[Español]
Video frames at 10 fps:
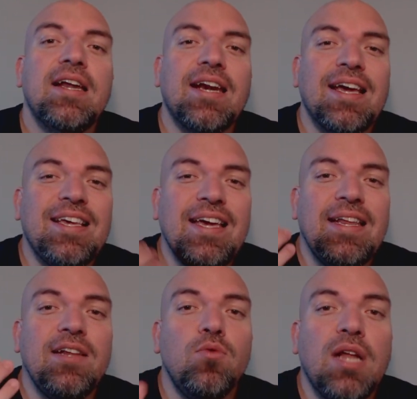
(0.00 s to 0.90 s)

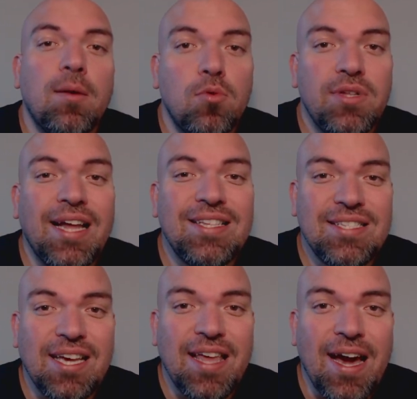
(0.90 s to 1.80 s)
requieren una
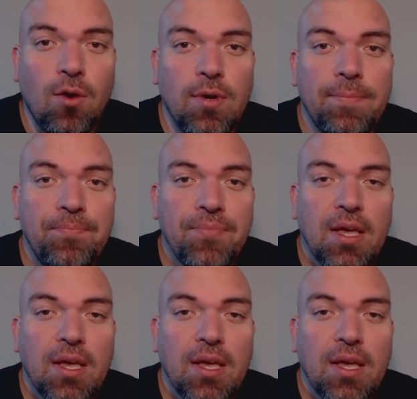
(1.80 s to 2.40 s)
abundancia de agua.